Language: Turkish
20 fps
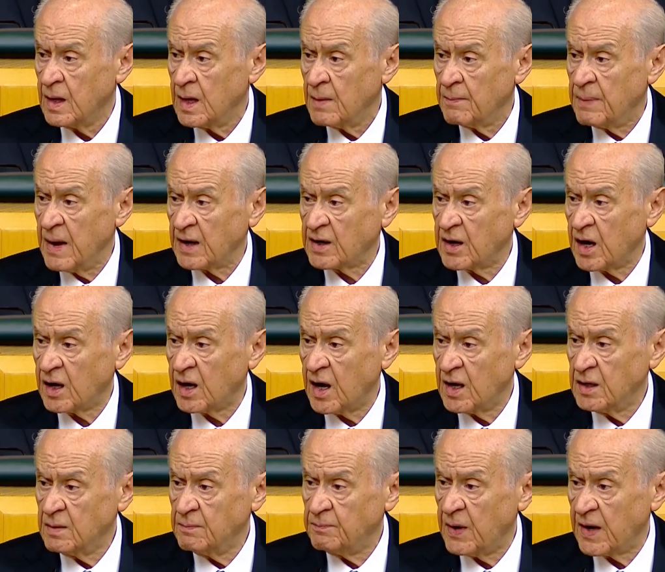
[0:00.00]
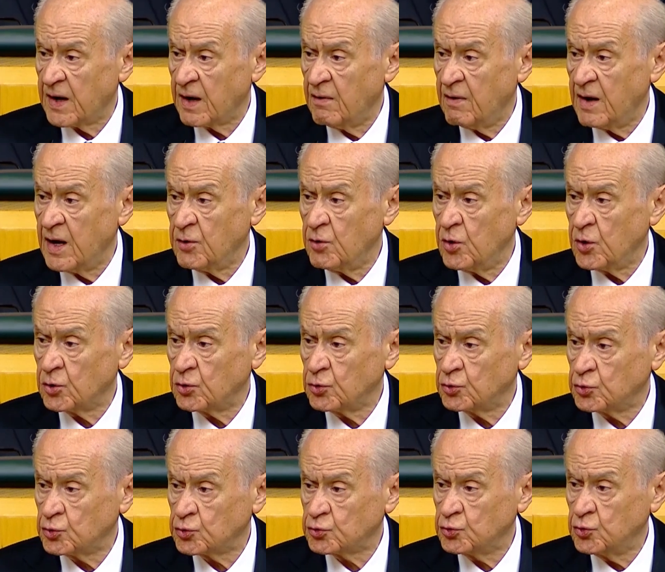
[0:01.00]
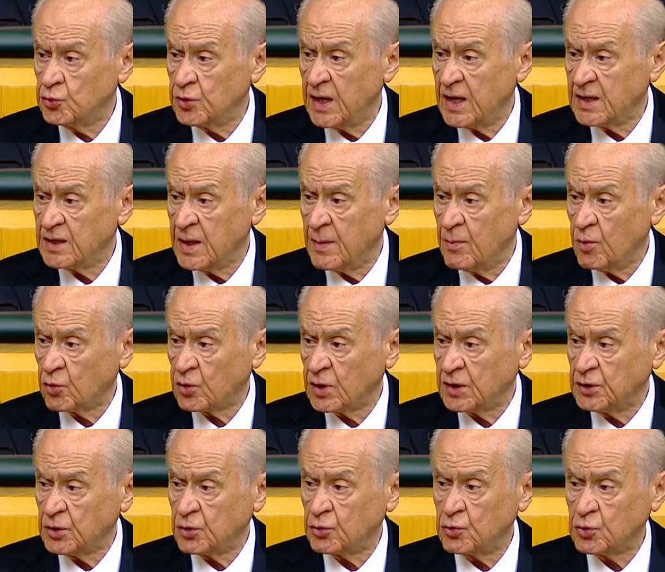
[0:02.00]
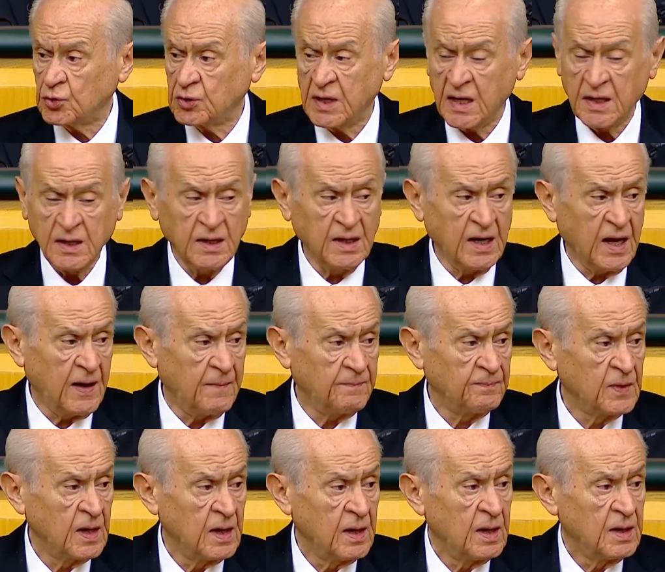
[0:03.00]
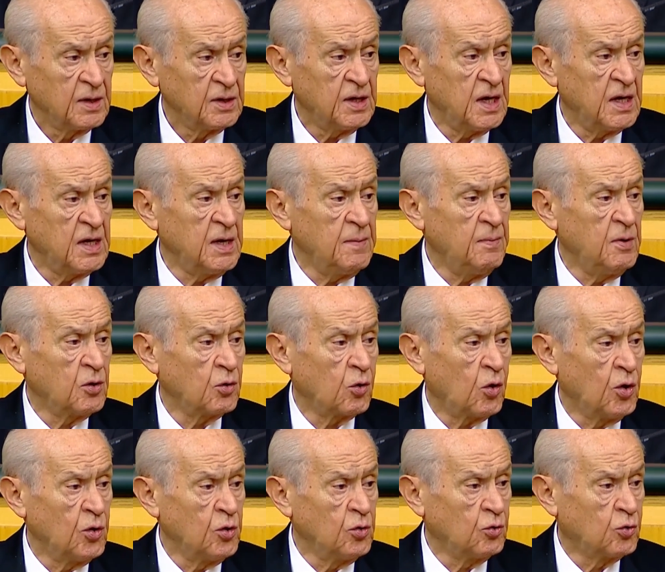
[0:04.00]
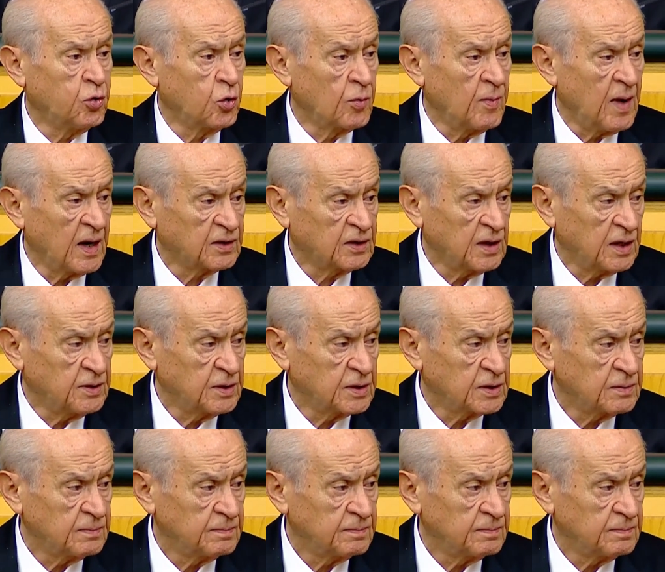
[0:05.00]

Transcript: PKK'nın paravan örgütü Suriye Demokratik Güçleriyle yeni bir oyun kurmaktadır.